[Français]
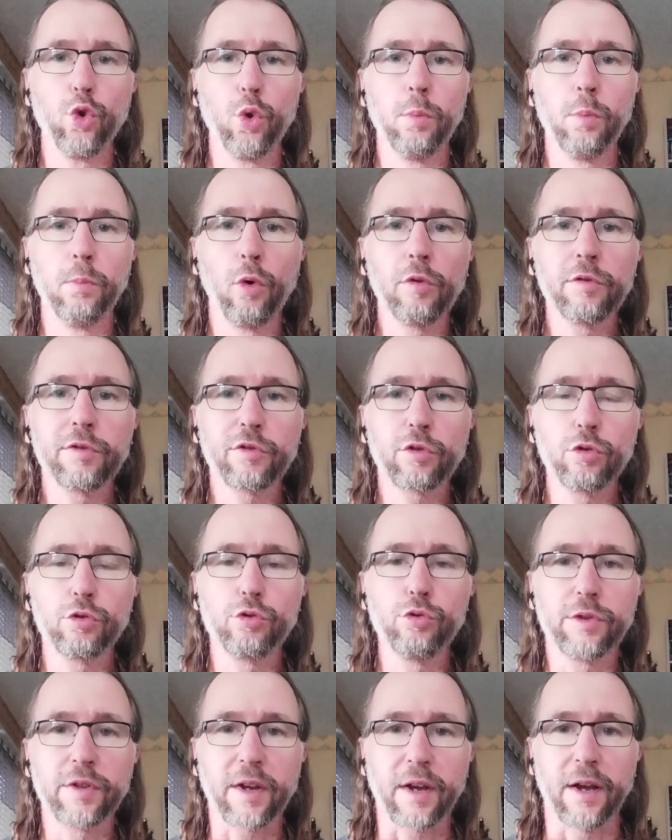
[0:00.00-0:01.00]
monstre
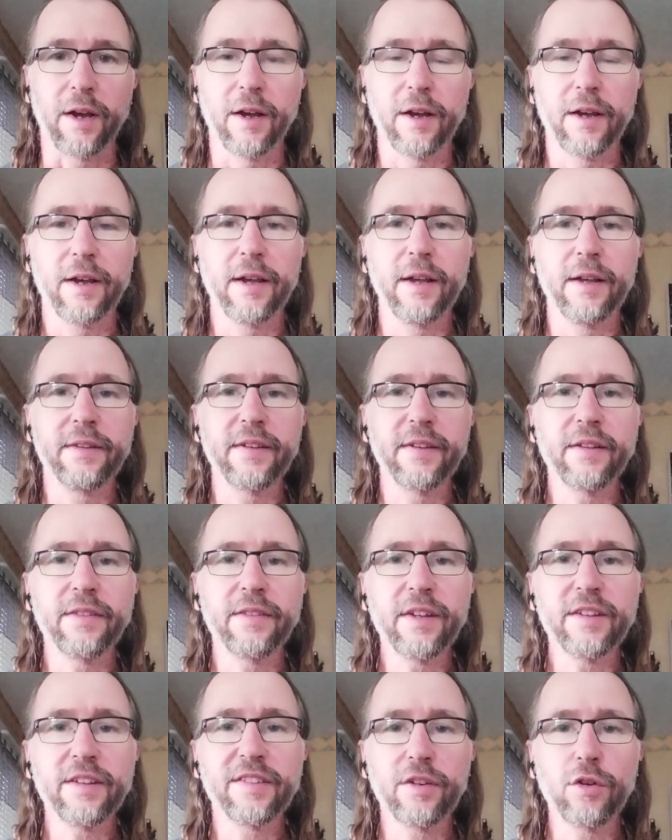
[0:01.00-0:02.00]
du train est un
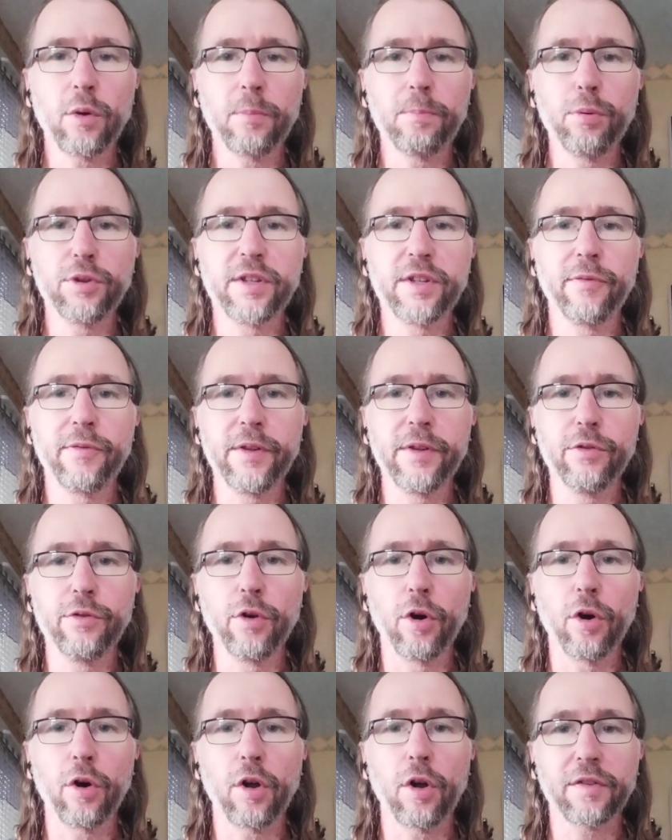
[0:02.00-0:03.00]
excellent petit film
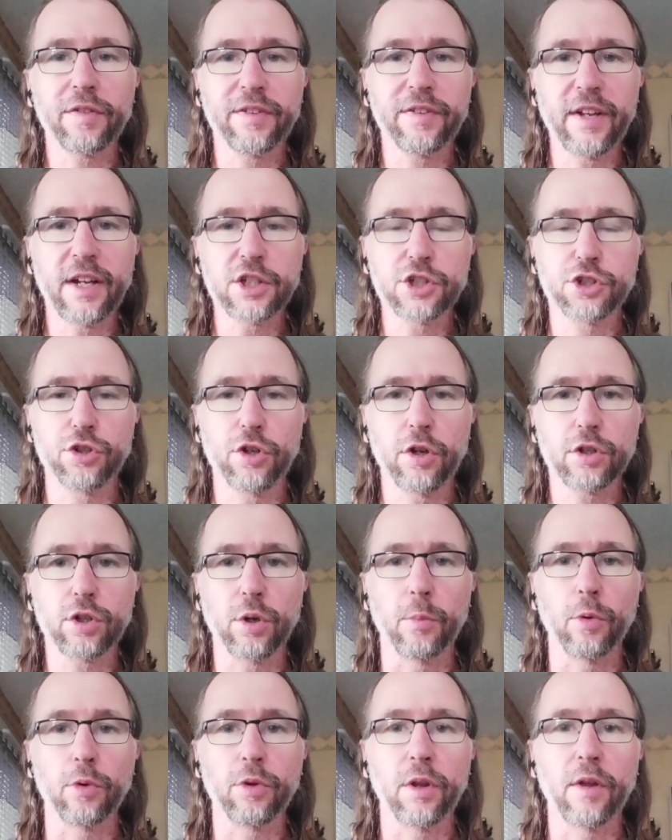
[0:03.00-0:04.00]
d'horreur slasher
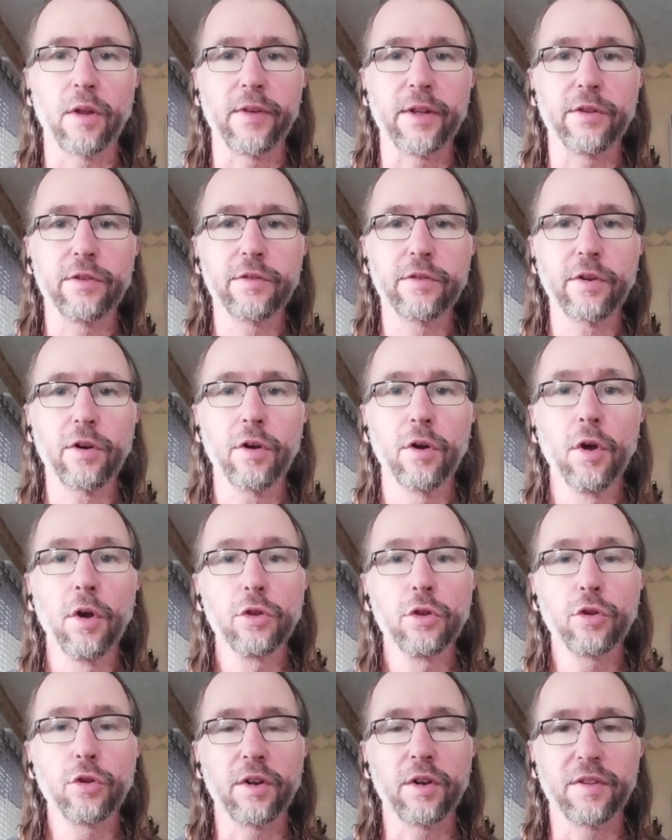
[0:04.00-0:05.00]
comme on en avait tant
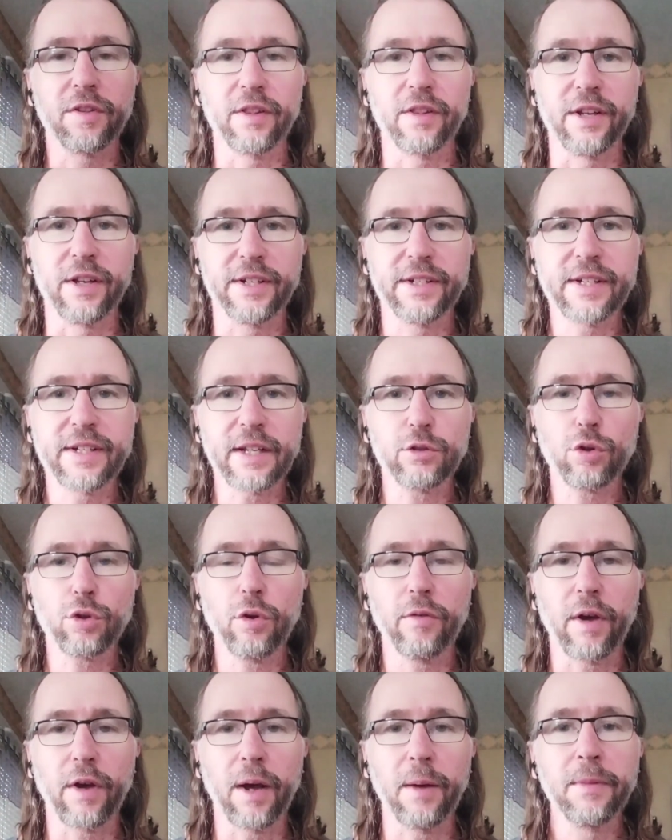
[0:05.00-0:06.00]
dans les années
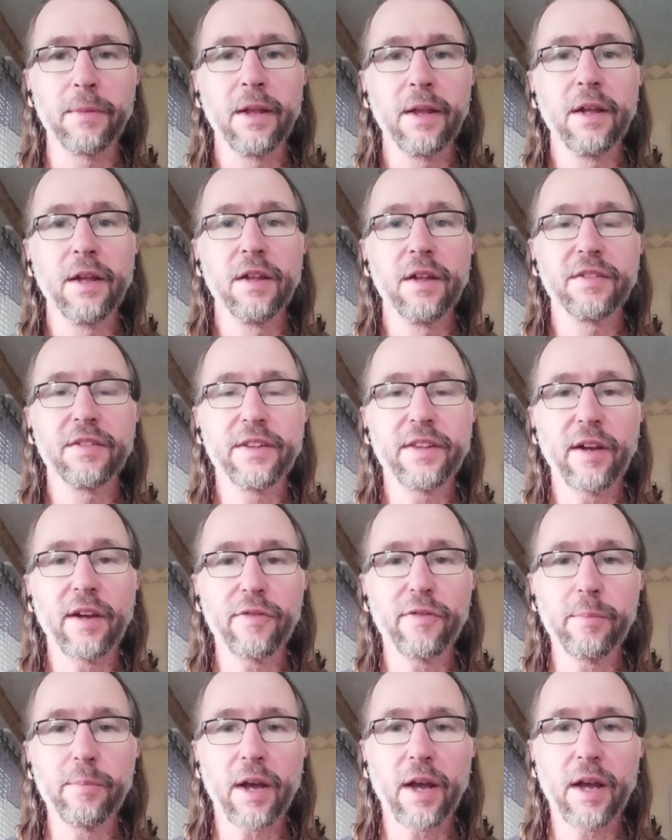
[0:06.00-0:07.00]
80 c'est un
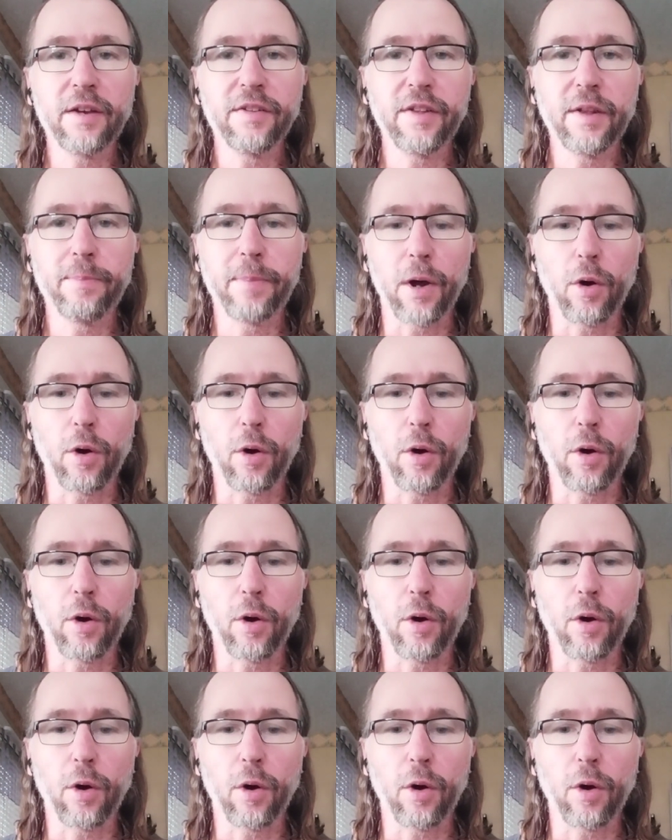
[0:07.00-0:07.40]
film réalisé par